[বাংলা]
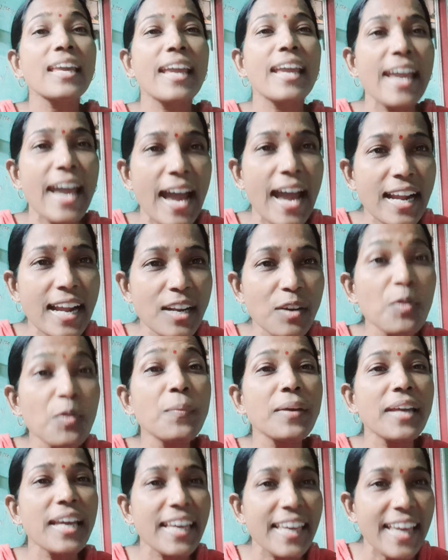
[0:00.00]
কেন রুম
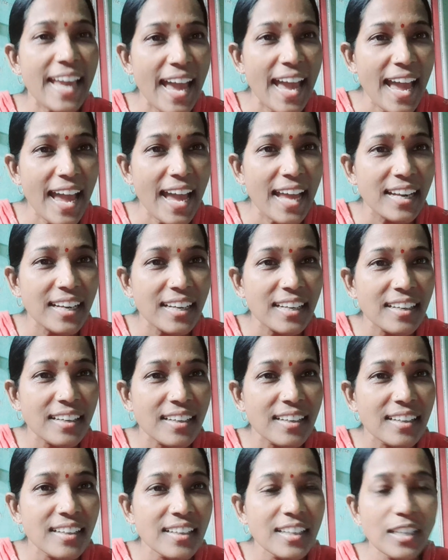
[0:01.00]
কি কেন
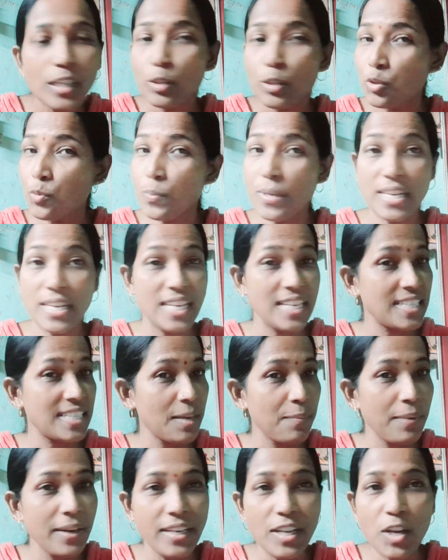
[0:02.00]
তুমি নিজে
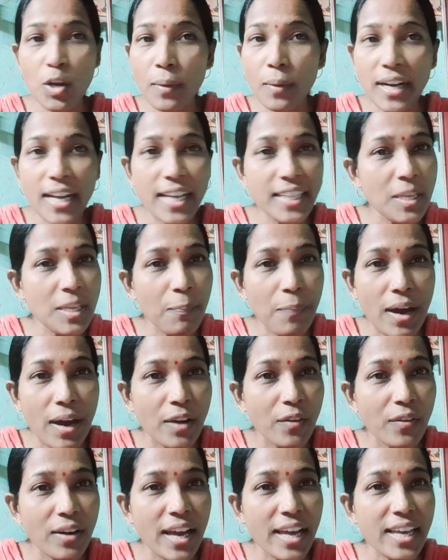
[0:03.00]
ভিডিও বানাইতে
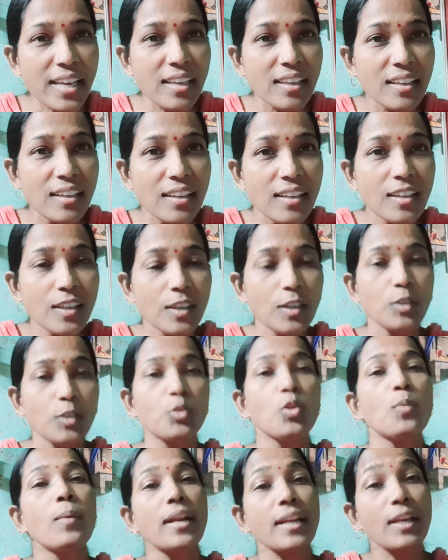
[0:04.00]
পারো নাই
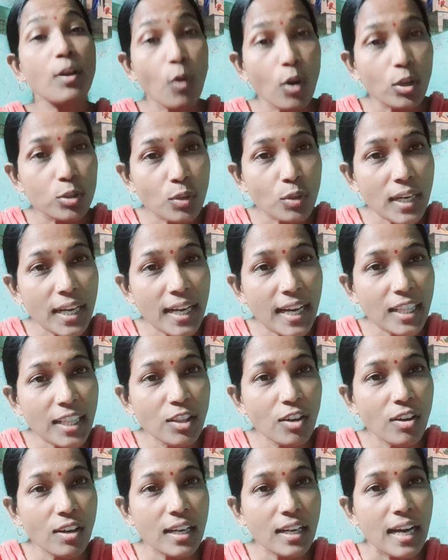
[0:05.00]
তোমার কত টাকার
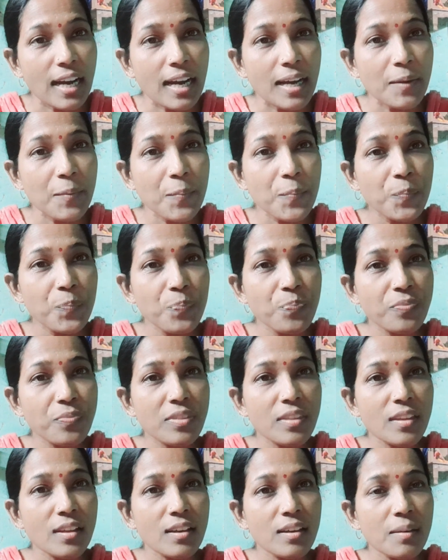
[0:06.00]
দরকার
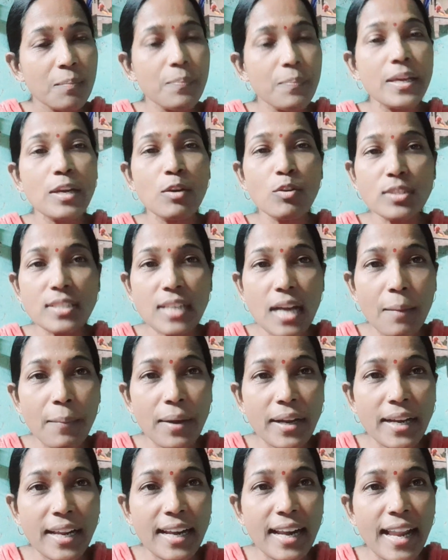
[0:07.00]
ভিউজ
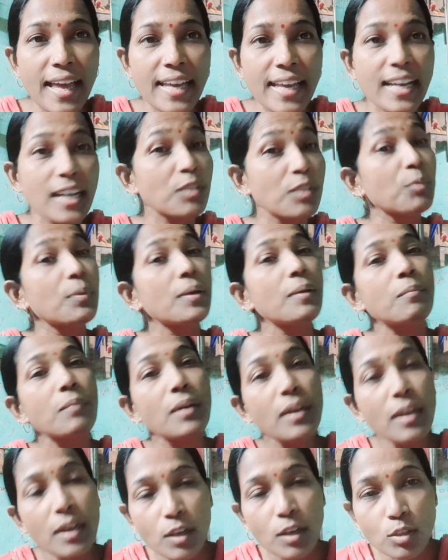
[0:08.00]
কামানের লাইগা তুমি
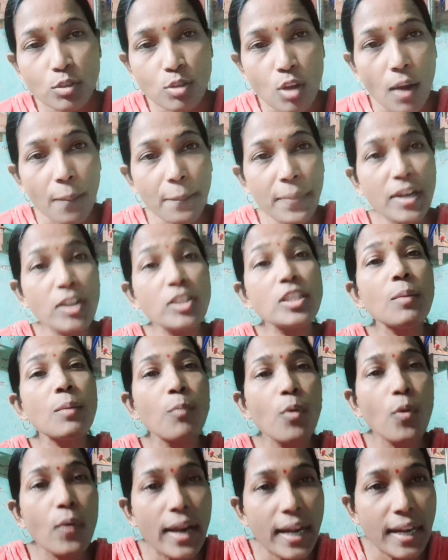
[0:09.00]
সব ভিডিওতে
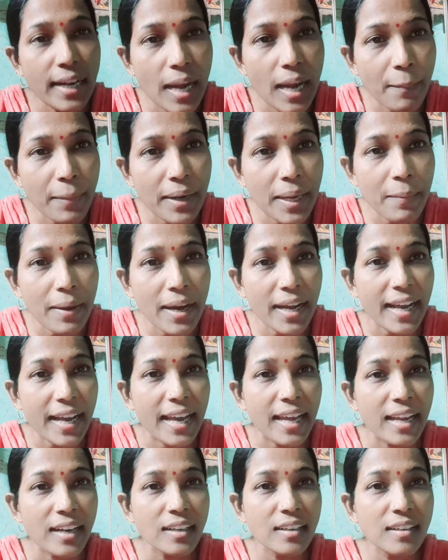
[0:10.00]
মোয়ের নাম নিবা
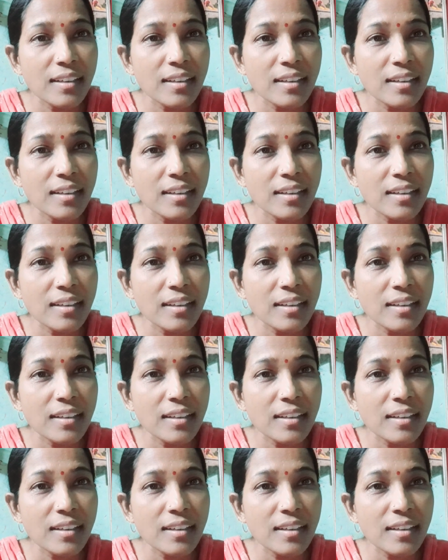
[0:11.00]
কেন